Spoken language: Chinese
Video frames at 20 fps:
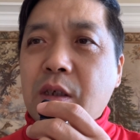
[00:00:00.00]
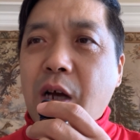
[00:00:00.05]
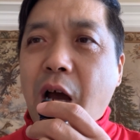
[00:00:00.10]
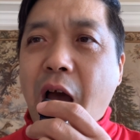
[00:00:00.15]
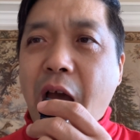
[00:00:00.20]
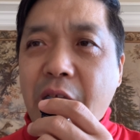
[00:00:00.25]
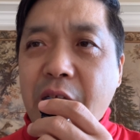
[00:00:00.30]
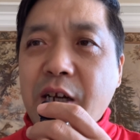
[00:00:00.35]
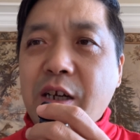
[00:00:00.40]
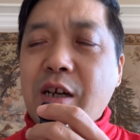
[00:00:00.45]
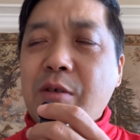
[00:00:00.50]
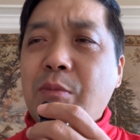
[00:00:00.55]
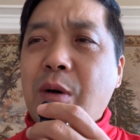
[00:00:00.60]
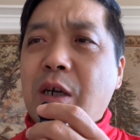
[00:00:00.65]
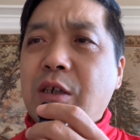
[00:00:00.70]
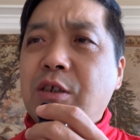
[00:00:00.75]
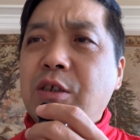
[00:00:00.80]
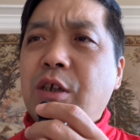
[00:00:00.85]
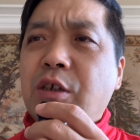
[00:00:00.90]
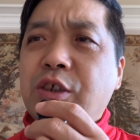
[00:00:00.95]
爱人吧，
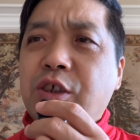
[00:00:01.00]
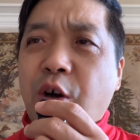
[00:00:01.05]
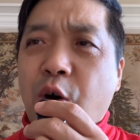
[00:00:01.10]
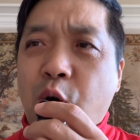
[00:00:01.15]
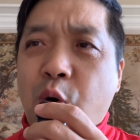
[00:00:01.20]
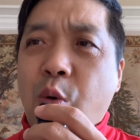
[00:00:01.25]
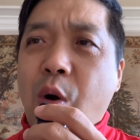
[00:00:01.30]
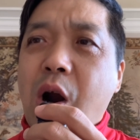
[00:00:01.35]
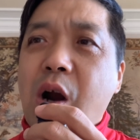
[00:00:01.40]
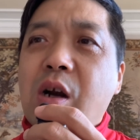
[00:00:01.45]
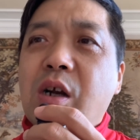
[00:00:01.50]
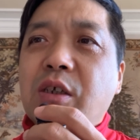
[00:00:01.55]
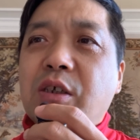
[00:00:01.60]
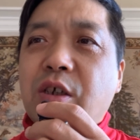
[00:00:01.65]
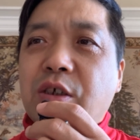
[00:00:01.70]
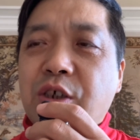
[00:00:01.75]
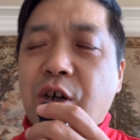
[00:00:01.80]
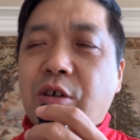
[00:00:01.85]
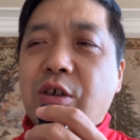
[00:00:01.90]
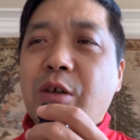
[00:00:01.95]
是叫小黄，叫
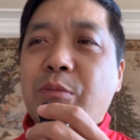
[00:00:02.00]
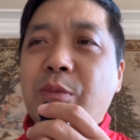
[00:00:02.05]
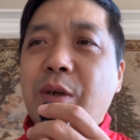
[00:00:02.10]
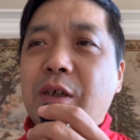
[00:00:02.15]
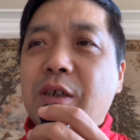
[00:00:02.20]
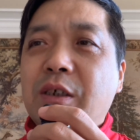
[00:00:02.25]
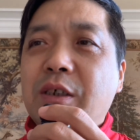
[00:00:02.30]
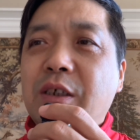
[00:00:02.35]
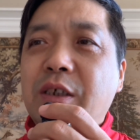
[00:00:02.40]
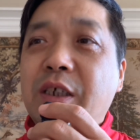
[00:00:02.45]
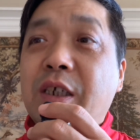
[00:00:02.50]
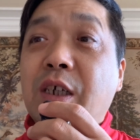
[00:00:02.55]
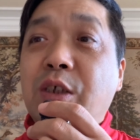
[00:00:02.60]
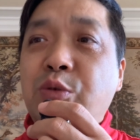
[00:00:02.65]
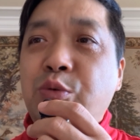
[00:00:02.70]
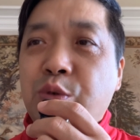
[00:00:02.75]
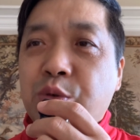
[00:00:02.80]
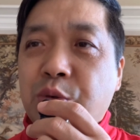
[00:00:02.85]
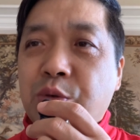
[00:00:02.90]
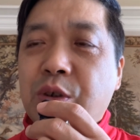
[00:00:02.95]
小什么一个
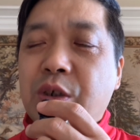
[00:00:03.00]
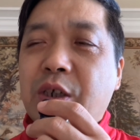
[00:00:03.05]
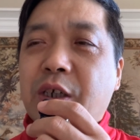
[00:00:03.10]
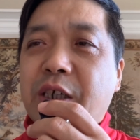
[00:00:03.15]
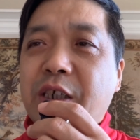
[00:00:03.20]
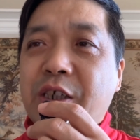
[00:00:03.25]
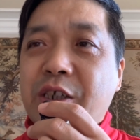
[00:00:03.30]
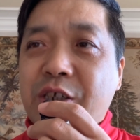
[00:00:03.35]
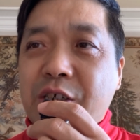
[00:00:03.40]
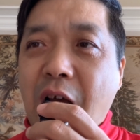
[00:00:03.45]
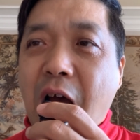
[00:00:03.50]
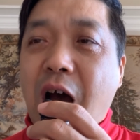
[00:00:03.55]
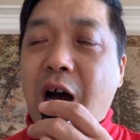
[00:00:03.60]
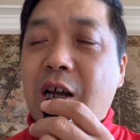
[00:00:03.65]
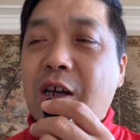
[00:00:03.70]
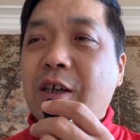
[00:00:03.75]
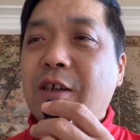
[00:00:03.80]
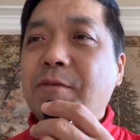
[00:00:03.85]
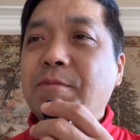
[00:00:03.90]
女同志给杀了，